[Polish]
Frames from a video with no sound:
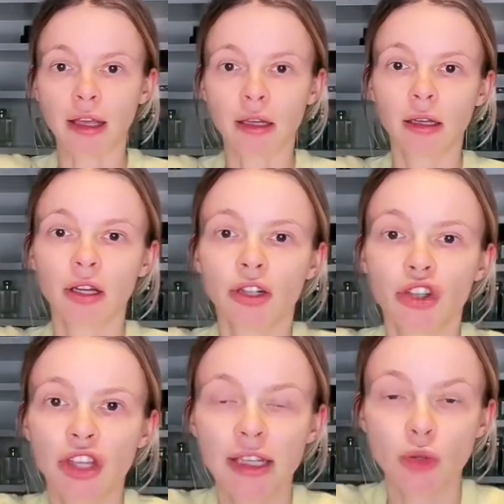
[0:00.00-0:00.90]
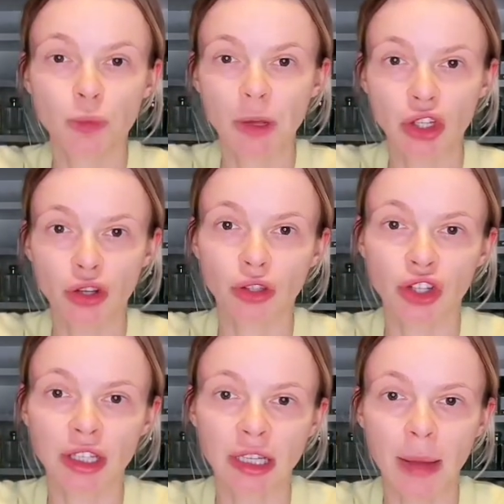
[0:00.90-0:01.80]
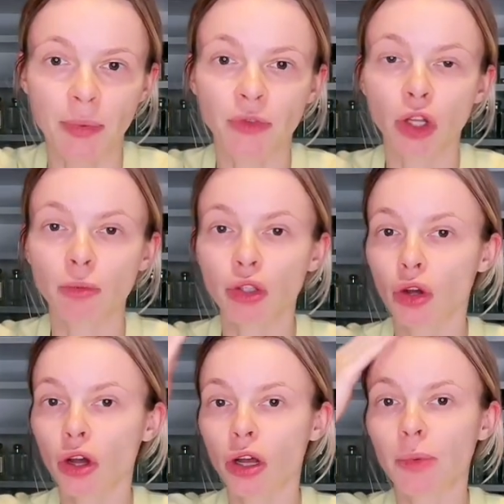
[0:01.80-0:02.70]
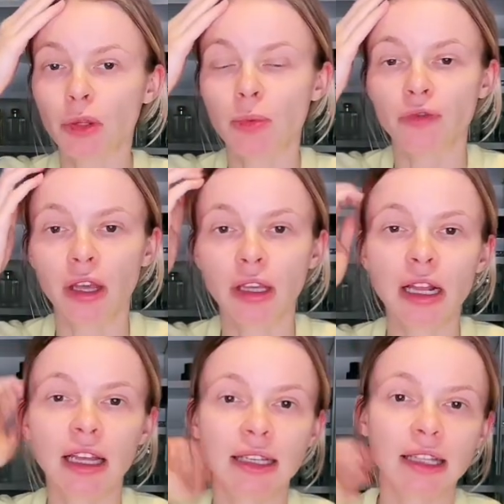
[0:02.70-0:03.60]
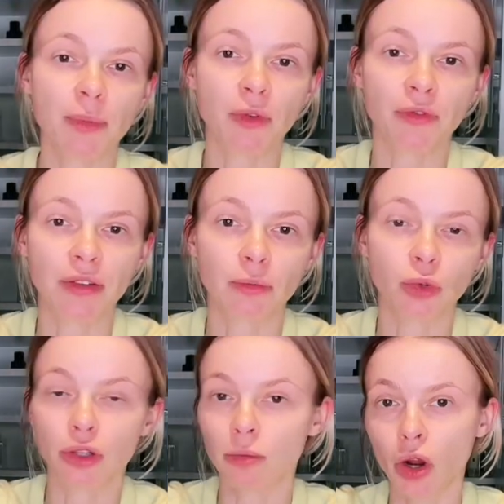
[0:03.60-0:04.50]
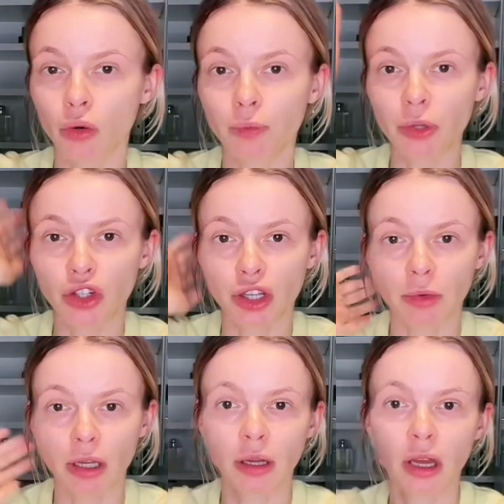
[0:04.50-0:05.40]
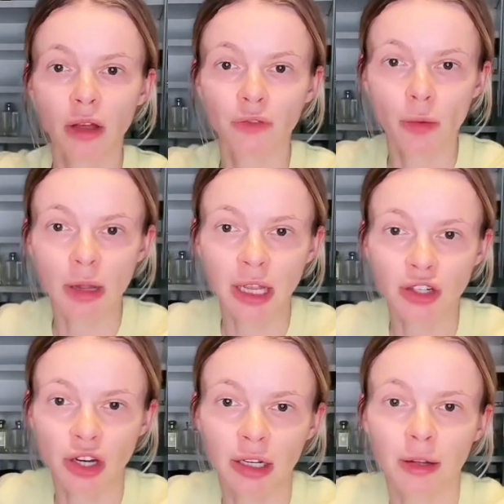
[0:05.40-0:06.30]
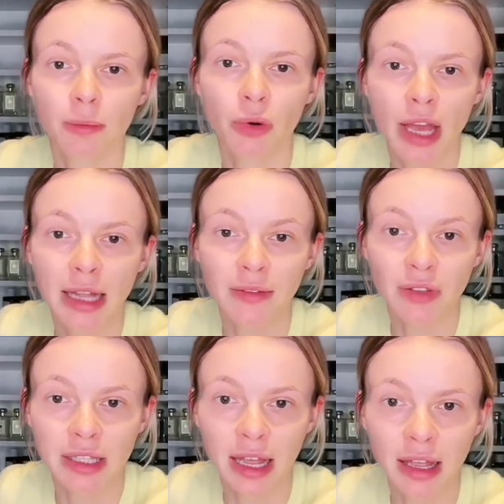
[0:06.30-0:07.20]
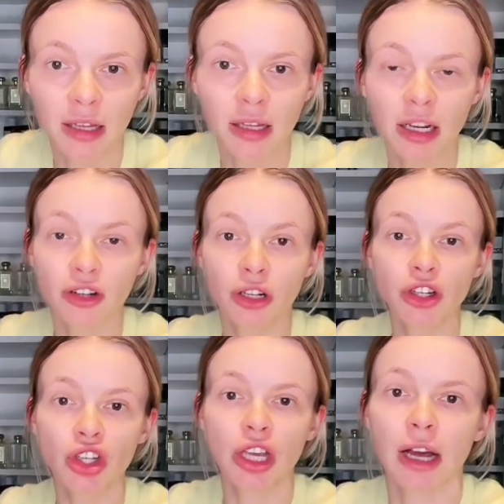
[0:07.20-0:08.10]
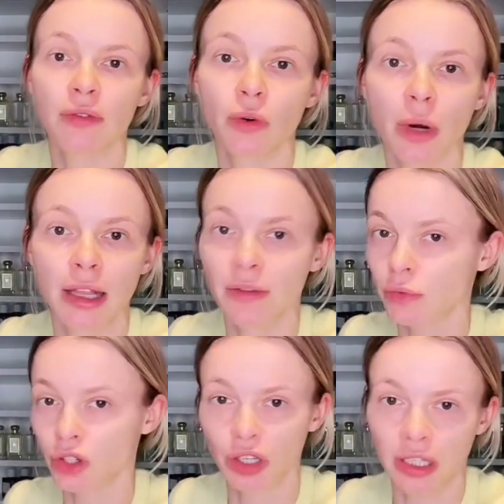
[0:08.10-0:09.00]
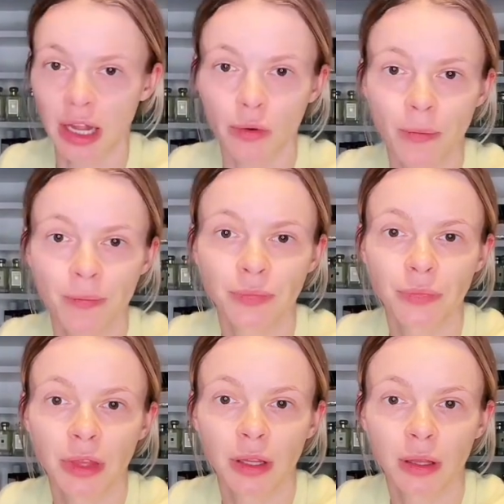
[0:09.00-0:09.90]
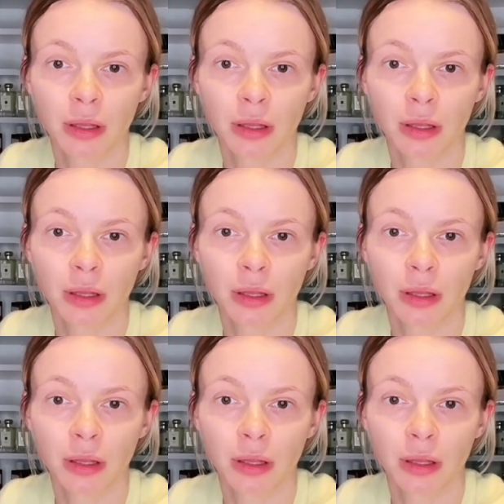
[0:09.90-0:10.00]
Tutaj. Czy jest już 50 tysięcy tapów? Kto mi to podpowie? Ile jest tapów w lewym górnym rogu? Piszcie mi w komentarzach, bo ja nie widzę licznika w ogóle. Nie wiem, co się stało.